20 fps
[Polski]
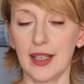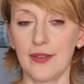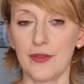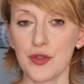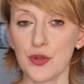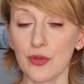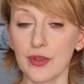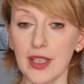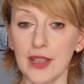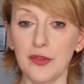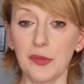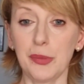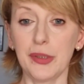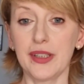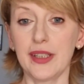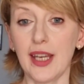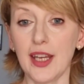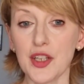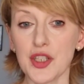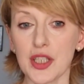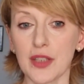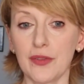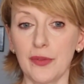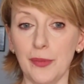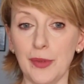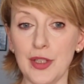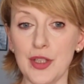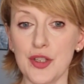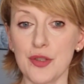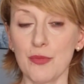Wśród najwybitniejszych
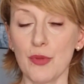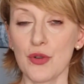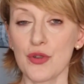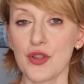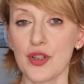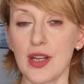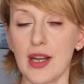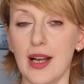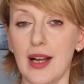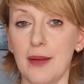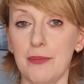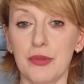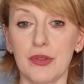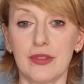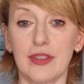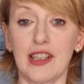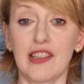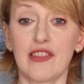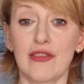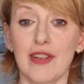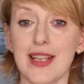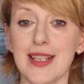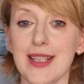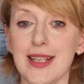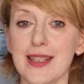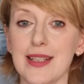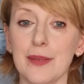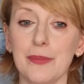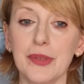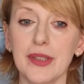wymienić można Protagorasa
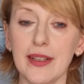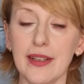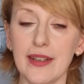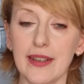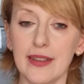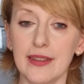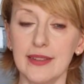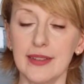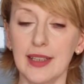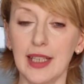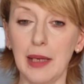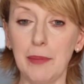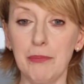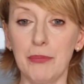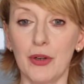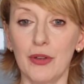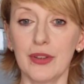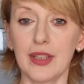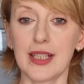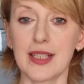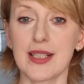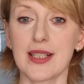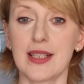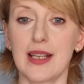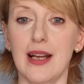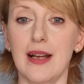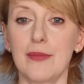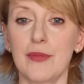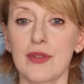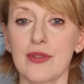z Abdery, Hipona z
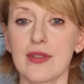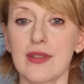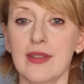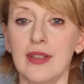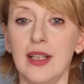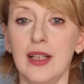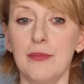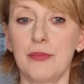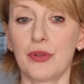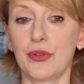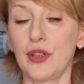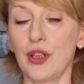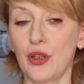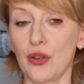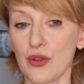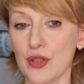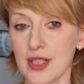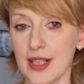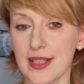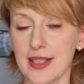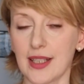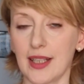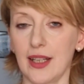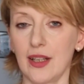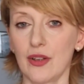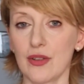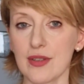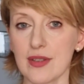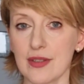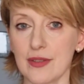Samos, Prodikosa z
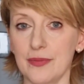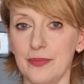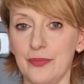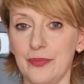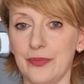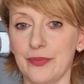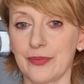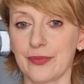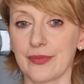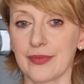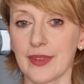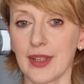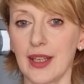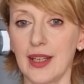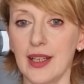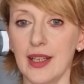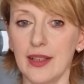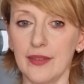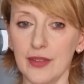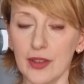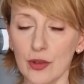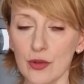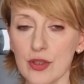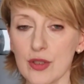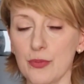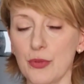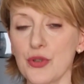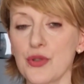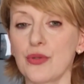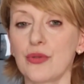Keos. Wielu
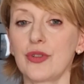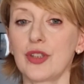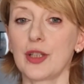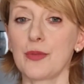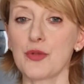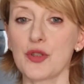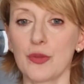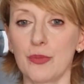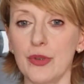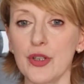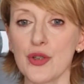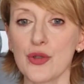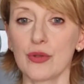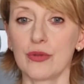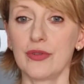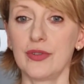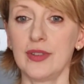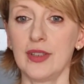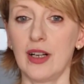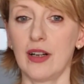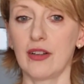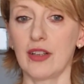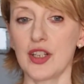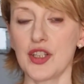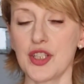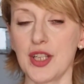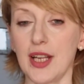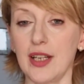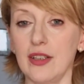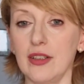spośród tych przybyszów
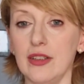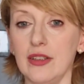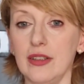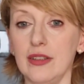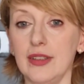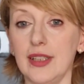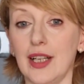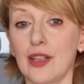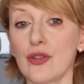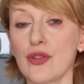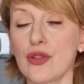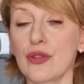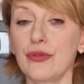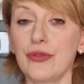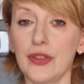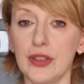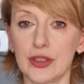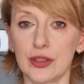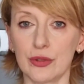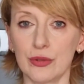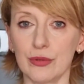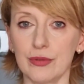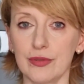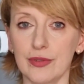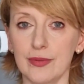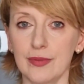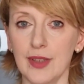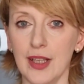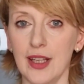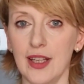określano jako sofistów,
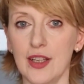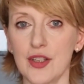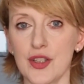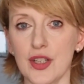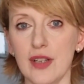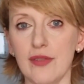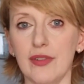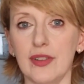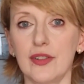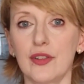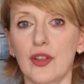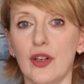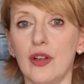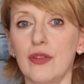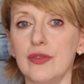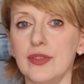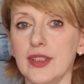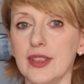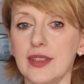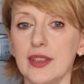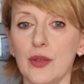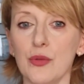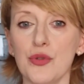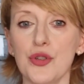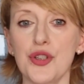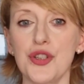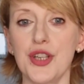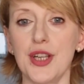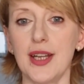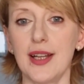czyli wędrownych
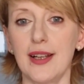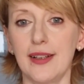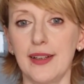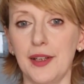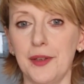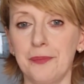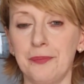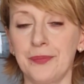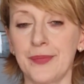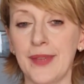nauczycieli,